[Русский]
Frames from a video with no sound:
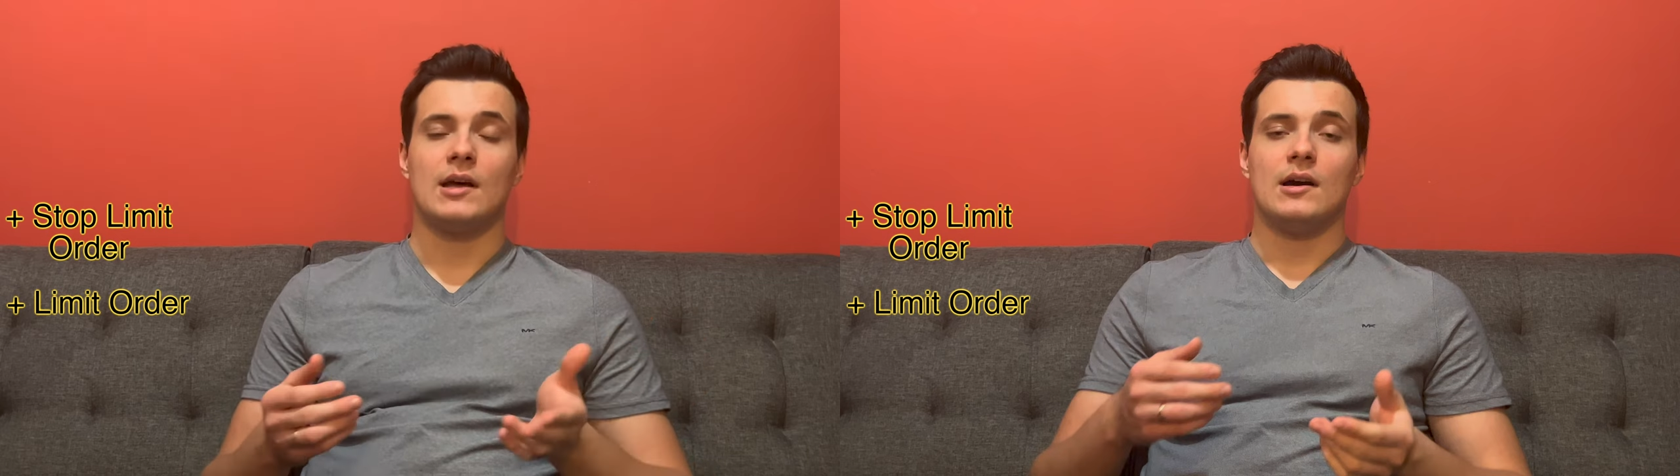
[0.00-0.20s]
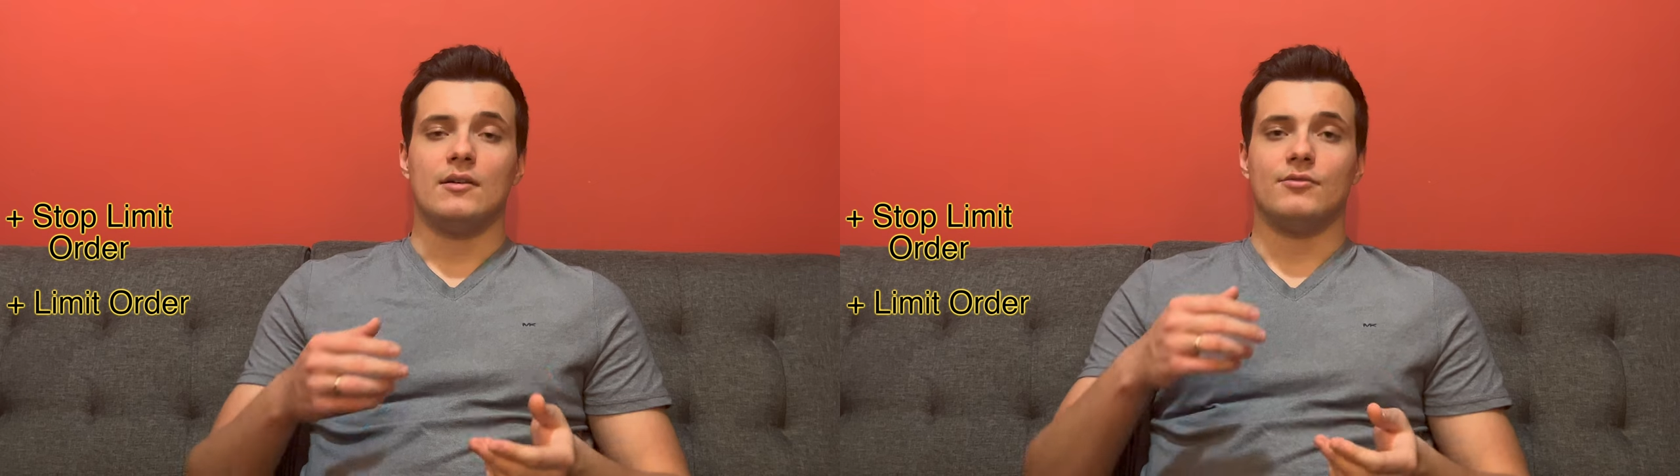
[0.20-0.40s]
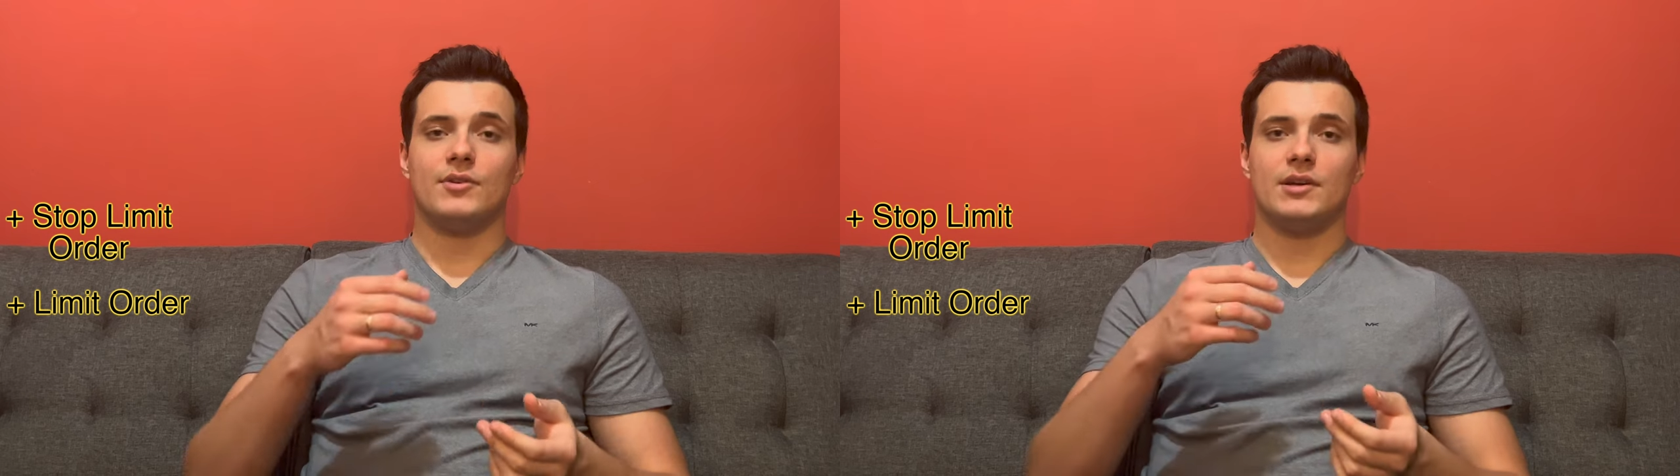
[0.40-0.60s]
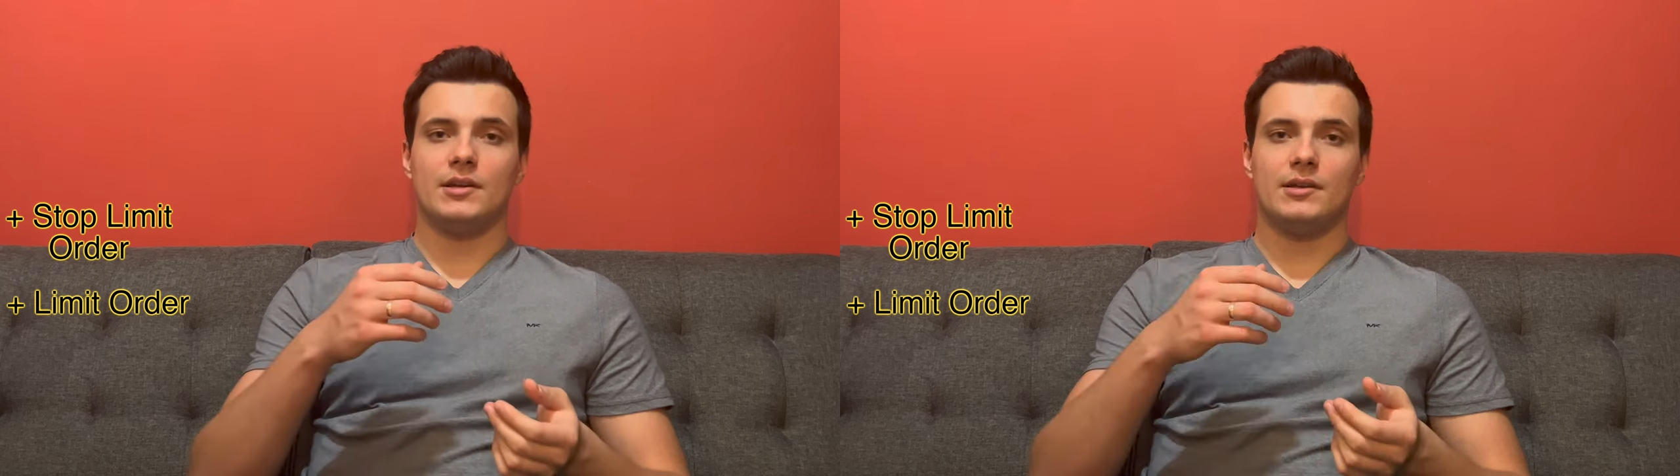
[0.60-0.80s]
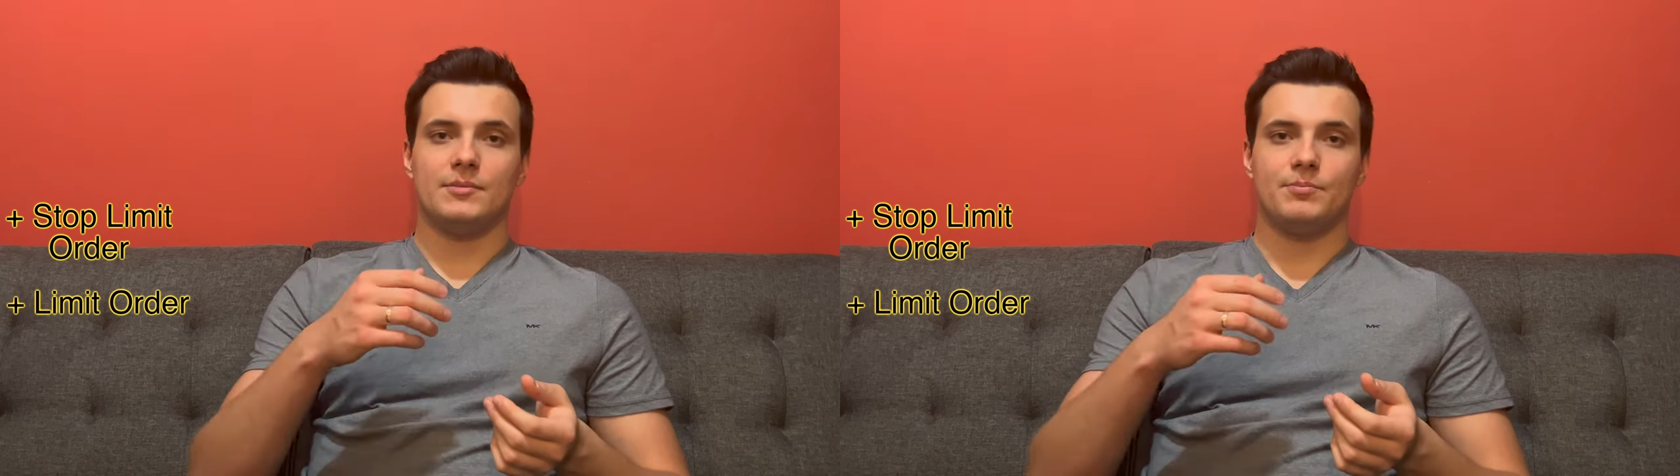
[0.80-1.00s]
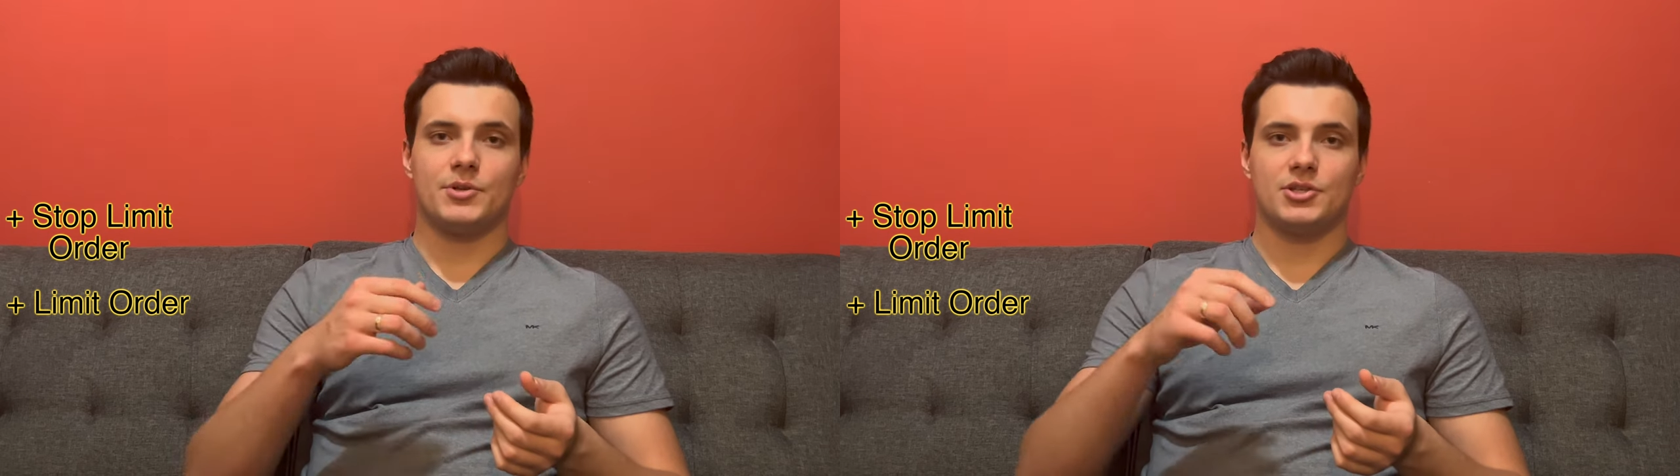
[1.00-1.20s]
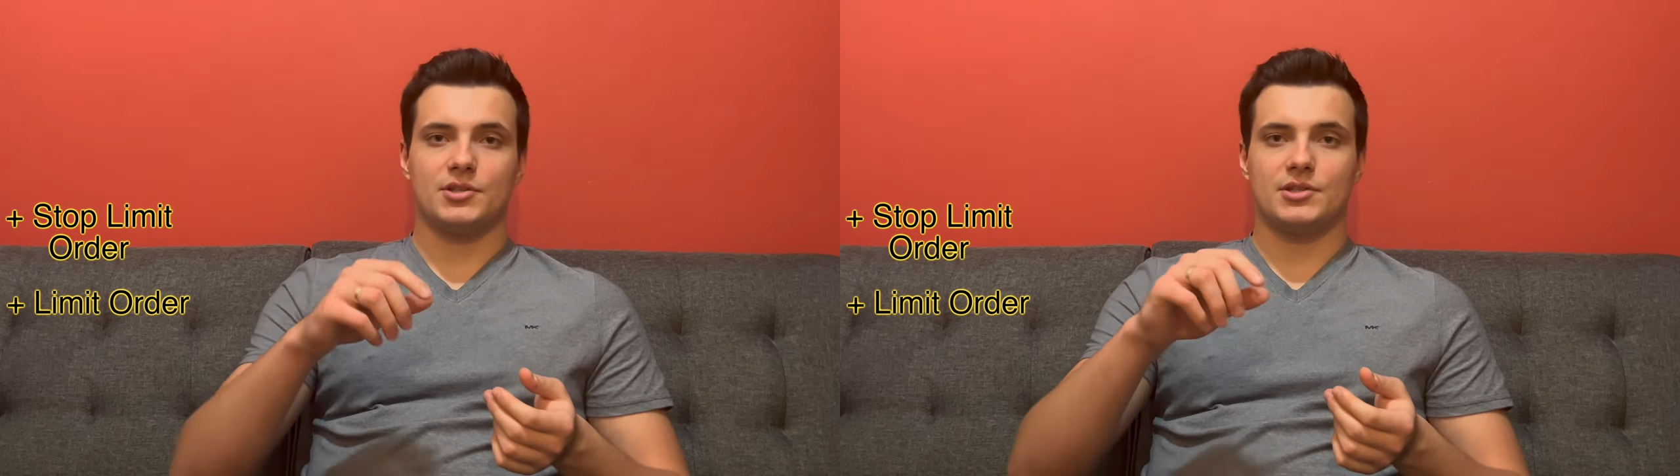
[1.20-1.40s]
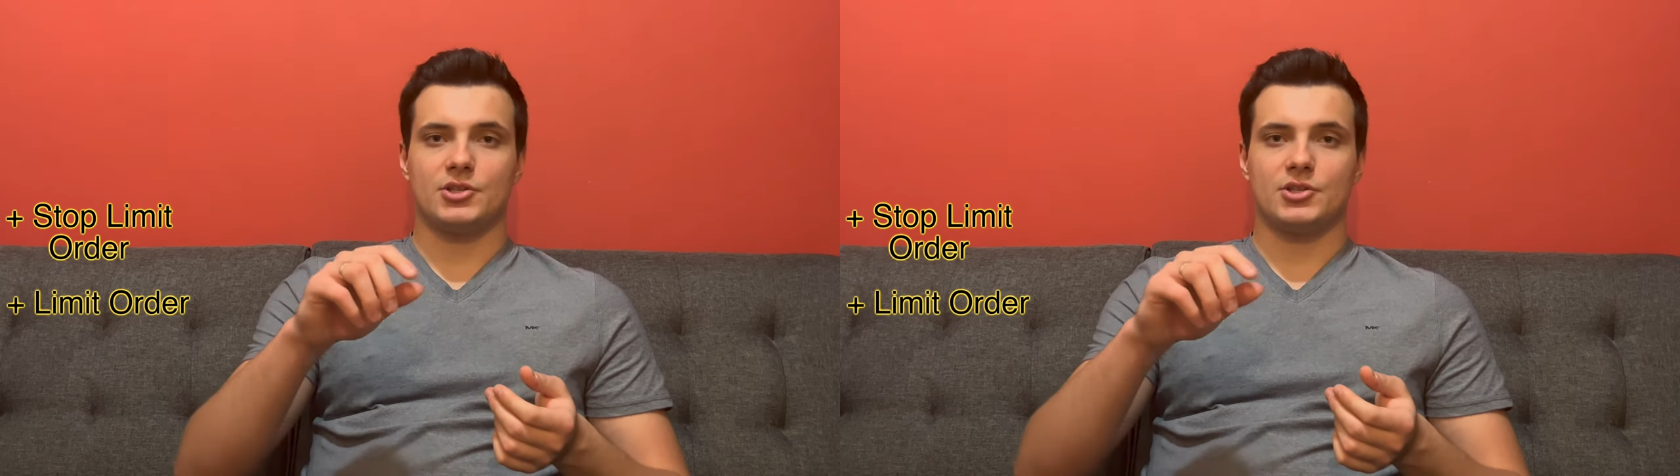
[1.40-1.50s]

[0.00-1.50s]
Вы пишете,